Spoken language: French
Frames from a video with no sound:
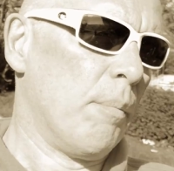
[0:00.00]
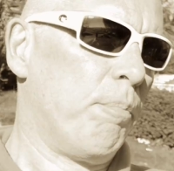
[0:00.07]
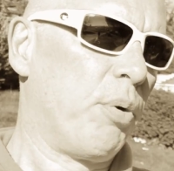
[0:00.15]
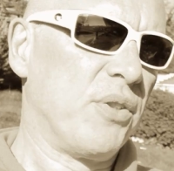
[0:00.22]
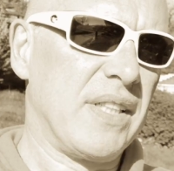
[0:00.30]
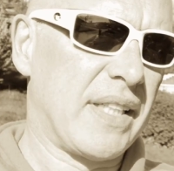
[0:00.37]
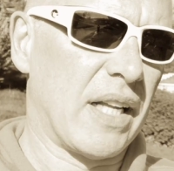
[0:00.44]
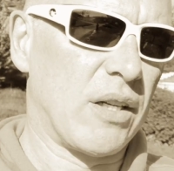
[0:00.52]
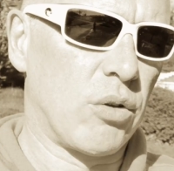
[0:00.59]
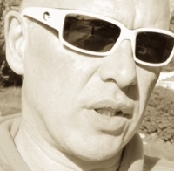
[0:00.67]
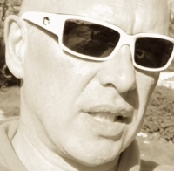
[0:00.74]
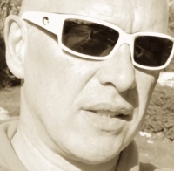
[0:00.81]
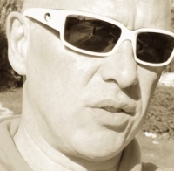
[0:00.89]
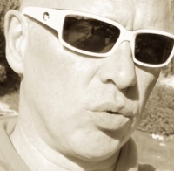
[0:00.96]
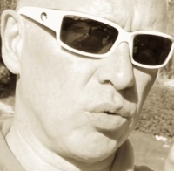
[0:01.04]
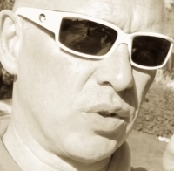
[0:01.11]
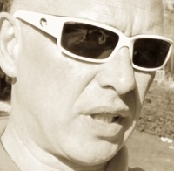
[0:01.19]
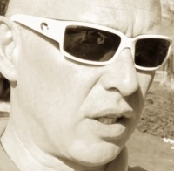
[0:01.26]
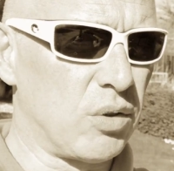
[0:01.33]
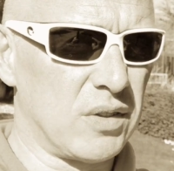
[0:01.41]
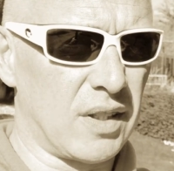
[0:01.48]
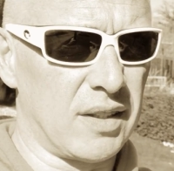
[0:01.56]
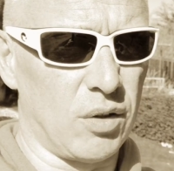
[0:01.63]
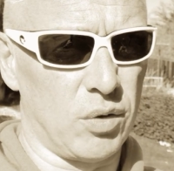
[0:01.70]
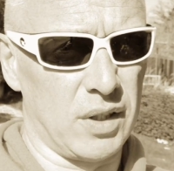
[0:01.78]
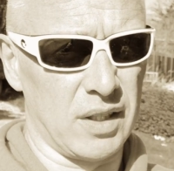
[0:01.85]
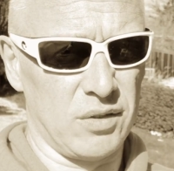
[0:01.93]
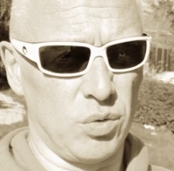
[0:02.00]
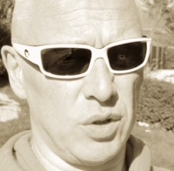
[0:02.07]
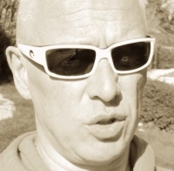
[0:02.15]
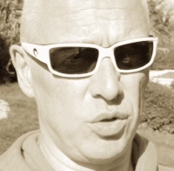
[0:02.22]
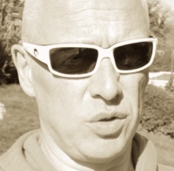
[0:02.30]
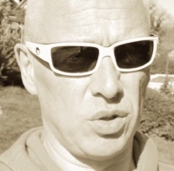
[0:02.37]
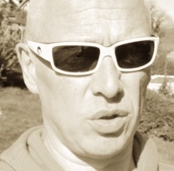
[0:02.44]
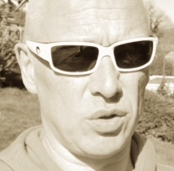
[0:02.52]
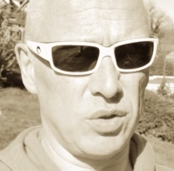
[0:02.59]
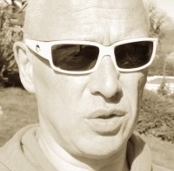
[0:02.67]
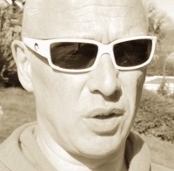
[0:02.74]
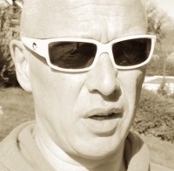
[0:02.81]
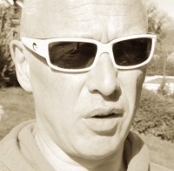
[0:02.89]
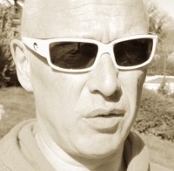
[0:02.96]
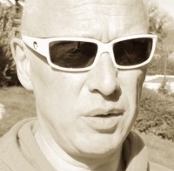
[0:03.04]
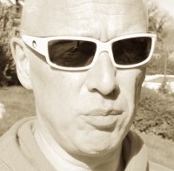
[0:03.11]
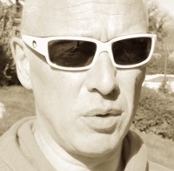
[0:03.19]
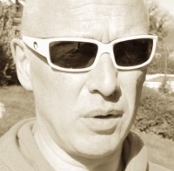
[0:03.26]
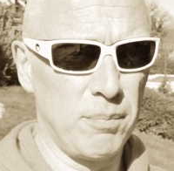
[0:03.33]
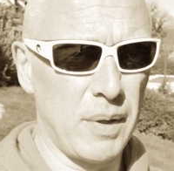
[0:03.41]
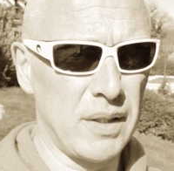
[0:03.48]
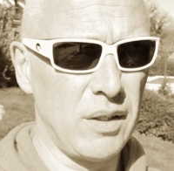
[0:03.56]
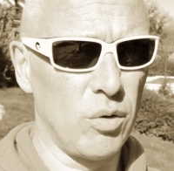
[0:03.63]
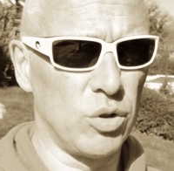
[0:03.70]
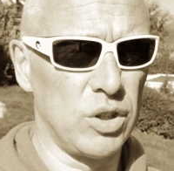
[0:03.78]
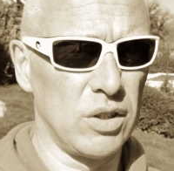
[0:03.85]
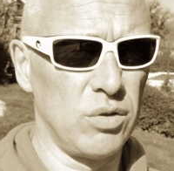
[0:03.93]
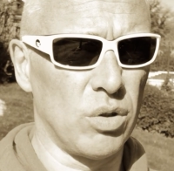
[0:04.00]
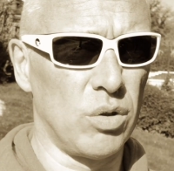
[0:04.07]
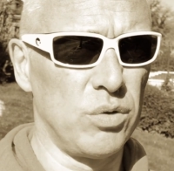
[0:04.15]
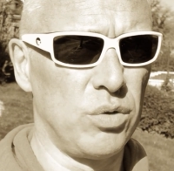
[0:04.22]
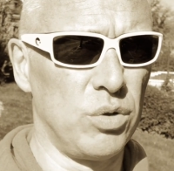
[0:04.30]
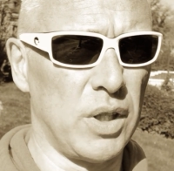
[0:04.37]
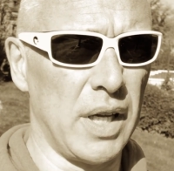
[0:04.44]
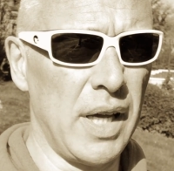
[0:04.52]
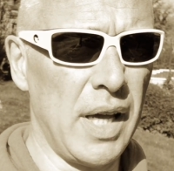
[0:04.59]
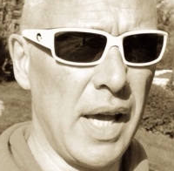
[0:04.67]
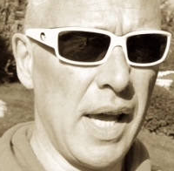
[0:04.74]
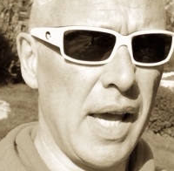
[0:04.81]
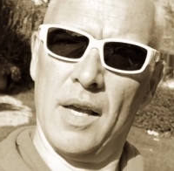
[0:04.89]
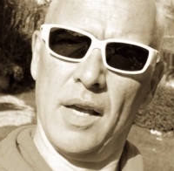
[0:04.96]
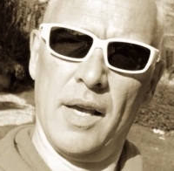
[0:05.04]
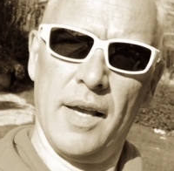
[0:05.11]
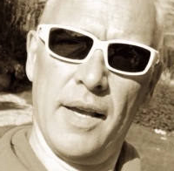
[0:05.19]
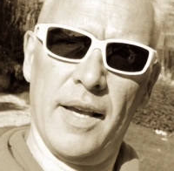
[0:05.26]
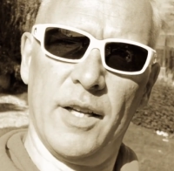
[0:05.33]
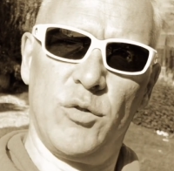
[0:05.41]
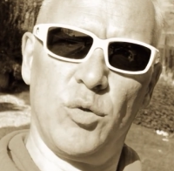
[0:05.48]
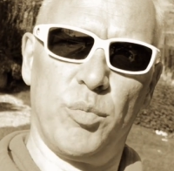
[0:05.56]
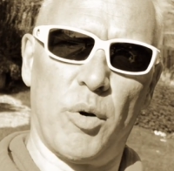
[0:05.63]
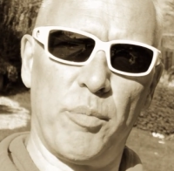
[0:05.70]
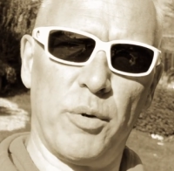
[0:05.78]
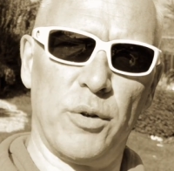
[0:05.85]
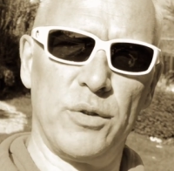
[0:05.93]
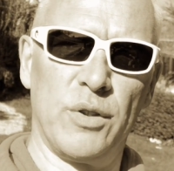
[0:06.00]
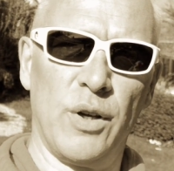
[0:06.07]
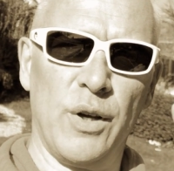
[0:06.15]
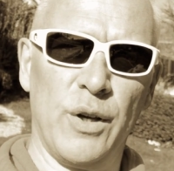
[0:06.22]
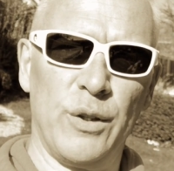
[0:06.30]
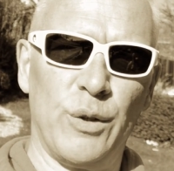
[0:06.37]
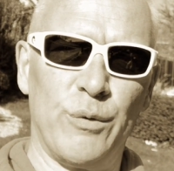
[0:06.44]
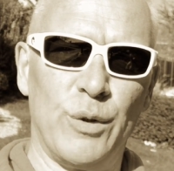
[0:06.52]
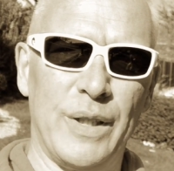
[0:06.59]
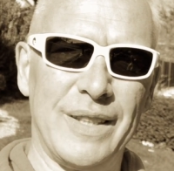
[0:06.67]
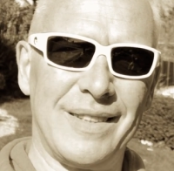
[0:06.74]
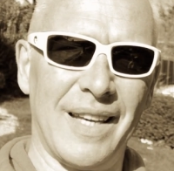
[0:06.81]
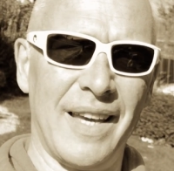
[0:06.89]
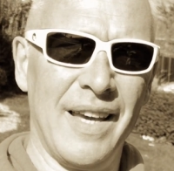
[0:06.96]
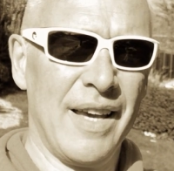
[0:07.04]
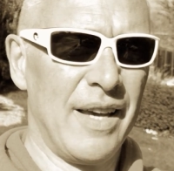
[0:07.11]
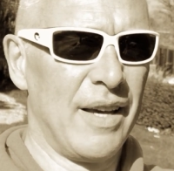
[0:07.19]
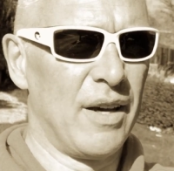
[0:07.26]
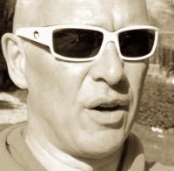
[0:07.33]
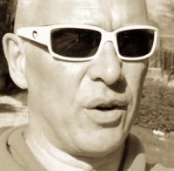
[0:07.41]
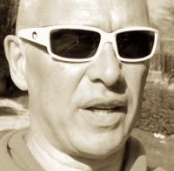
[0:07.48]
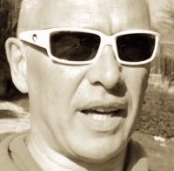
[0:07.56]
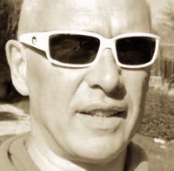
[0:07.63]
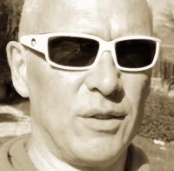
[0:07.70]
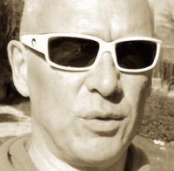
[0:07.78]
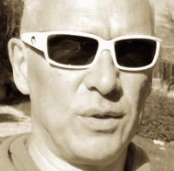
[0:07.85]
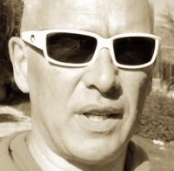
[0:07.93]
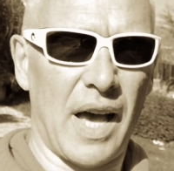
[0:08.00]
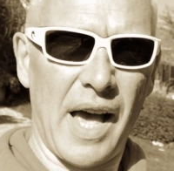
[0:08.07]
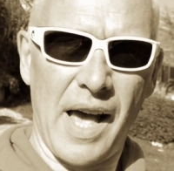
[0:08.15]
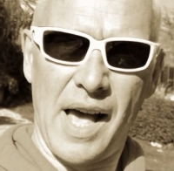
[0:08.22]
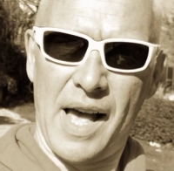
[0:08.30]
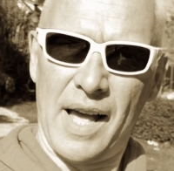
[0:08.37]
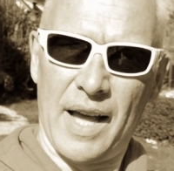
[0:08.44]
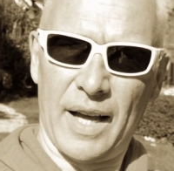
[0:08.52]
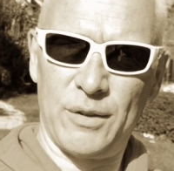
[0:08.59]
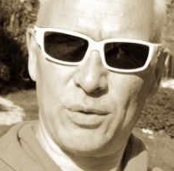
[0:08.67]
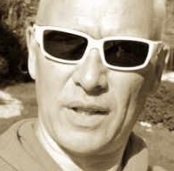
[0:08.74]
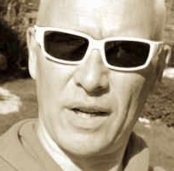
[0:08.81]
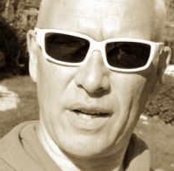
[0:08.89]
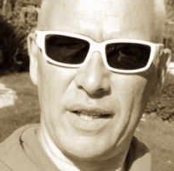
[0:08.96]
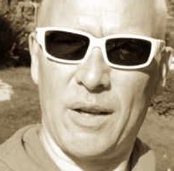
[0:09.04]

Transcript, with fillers: poser quelques questions, quelques interrogations et je suis sûr que vous aurez envie de m'interroger sur le sujet. Et je vous propose de vous laisser regarder tout ça. A tout à l'heure les